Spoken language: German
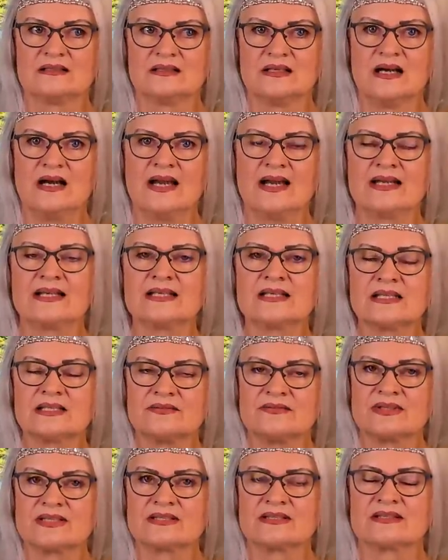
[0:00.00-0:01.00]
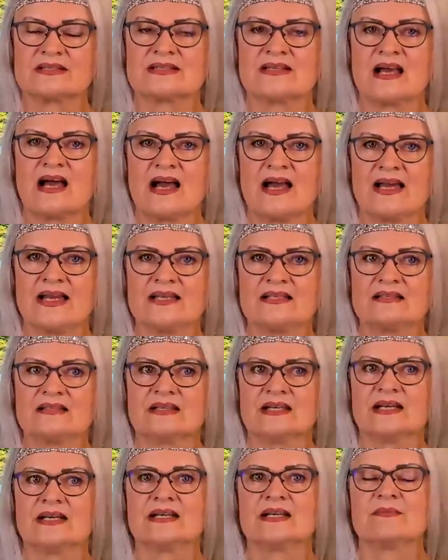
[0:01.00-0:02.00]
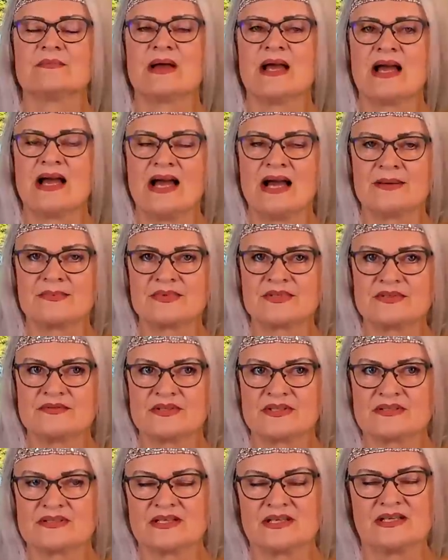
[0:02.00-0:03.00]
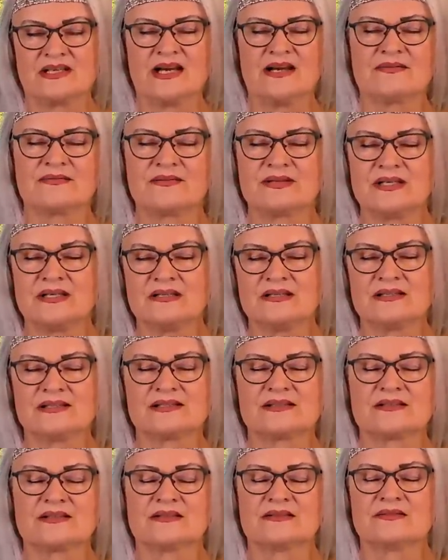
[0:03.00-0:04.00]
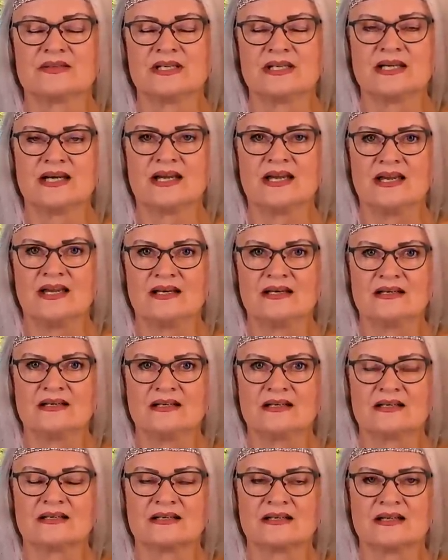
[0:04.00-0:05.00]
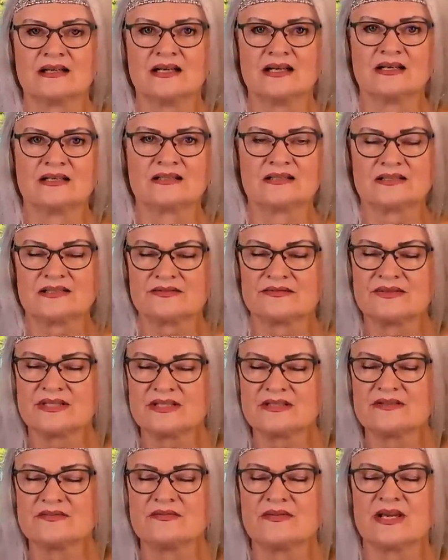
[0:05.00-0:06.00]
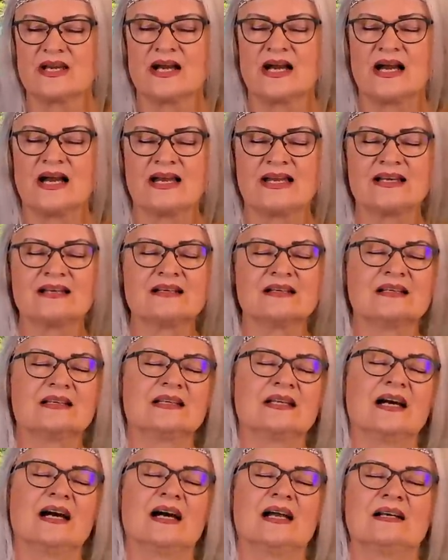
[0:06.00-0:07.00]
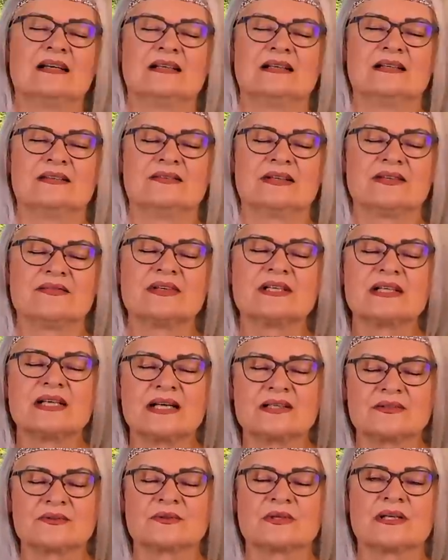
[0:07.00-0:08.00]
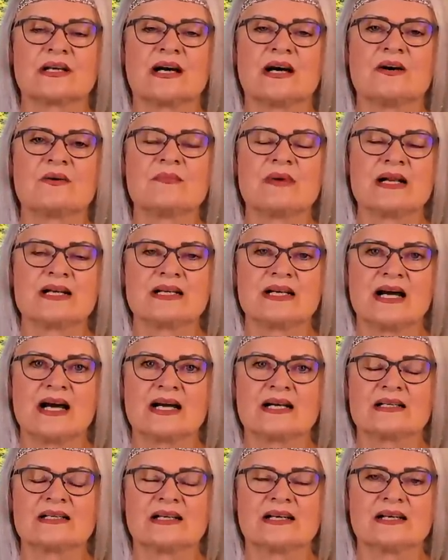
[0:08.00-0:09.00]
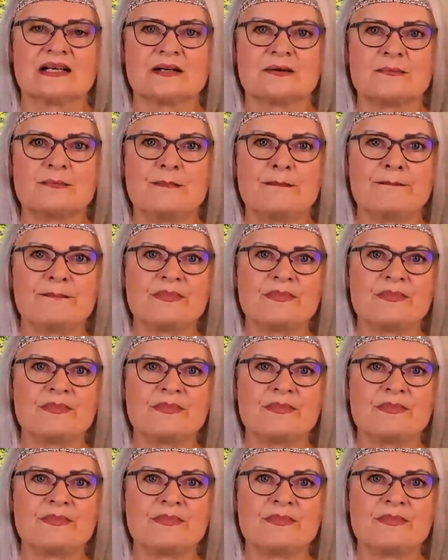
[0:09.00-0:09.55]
eine gewisse Zeit, denn im Herbst wird sich da vieles wieder ändern. Das wissen wir eigentlich alle, wenn wir da so genau mal nachdenken.